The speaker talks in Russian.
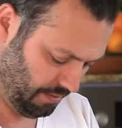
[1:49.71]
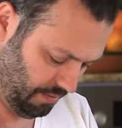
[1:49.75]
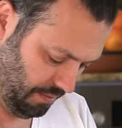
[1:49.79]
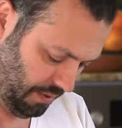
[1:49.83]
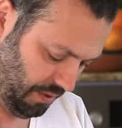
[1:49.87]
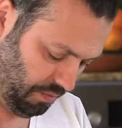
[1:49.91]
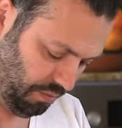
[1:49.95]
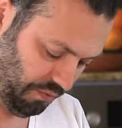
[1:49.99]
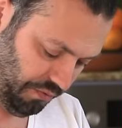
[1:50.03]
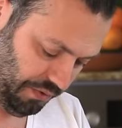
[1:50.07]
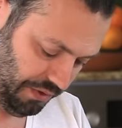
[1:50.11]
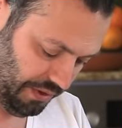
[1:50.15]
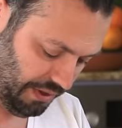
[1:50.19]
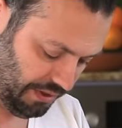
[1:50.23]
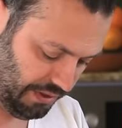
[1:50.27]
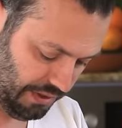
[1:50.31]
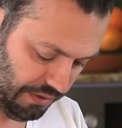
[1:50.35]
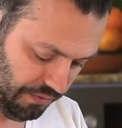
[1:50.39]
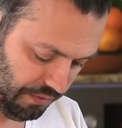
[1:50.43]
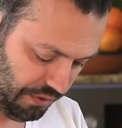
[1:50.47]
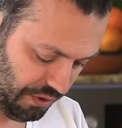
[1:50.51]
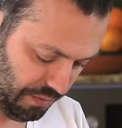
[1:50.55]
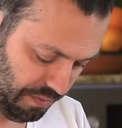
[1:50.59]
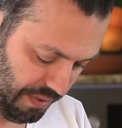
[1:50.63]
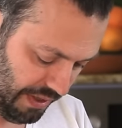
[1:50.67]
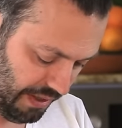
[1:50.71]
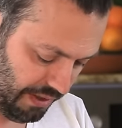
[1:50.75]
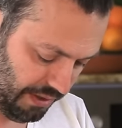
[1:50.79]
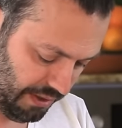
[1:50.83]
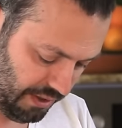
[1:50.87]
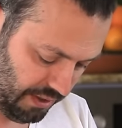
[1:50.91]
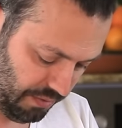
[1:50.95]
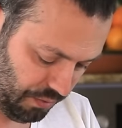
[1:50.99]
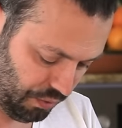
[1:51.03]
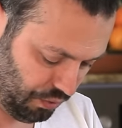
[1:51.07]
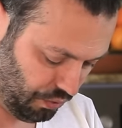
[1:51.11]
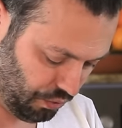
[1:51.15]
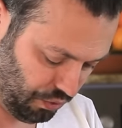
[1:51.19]
И пофантазировать с
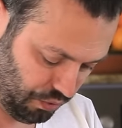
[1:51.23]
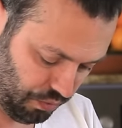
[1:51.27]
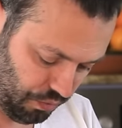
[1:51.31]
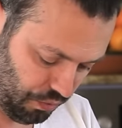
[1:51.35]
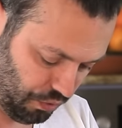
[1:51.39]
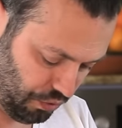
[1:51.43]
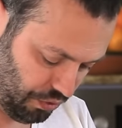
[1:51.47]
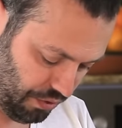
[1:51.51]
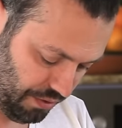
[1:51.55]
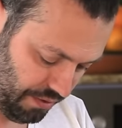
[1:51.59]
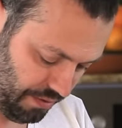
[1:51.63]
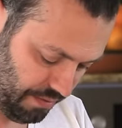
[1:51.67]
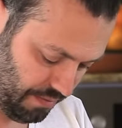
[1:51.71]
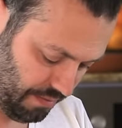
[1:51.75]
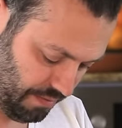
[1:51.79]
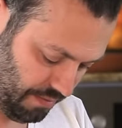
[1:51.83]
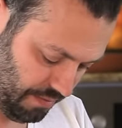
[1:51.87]
пряностями тоже можно.